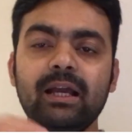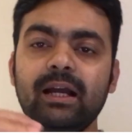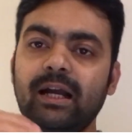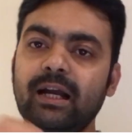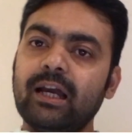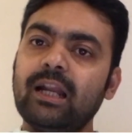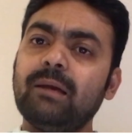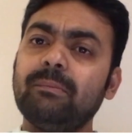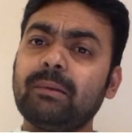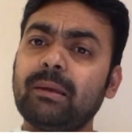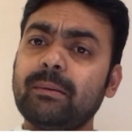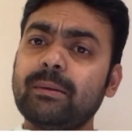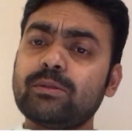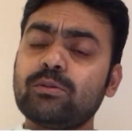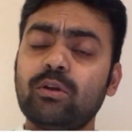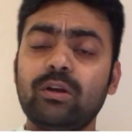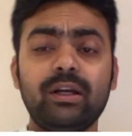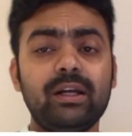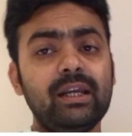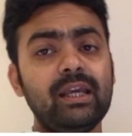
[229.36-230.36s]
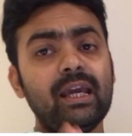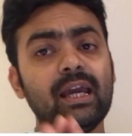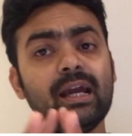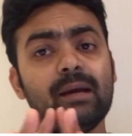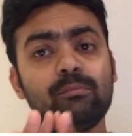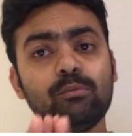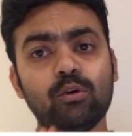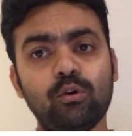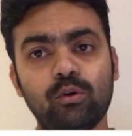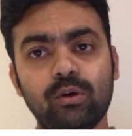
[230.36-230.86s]
अगर आपके पास ऑलरेडी है
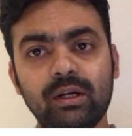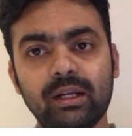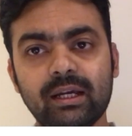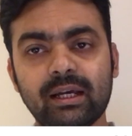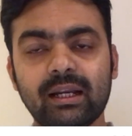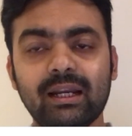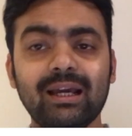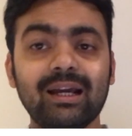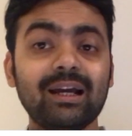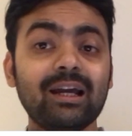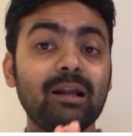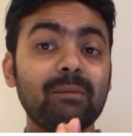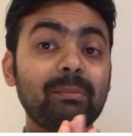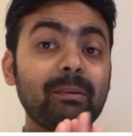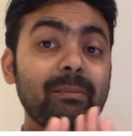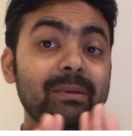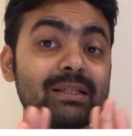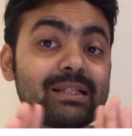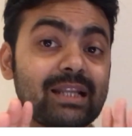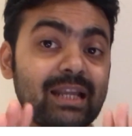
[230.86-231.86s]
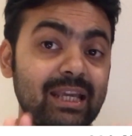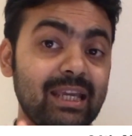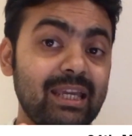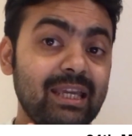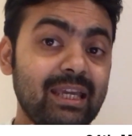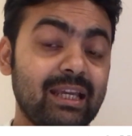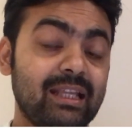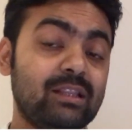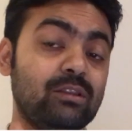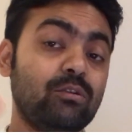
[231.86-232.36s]
आपको होल्ड करना है अगर आपके पास नहीं है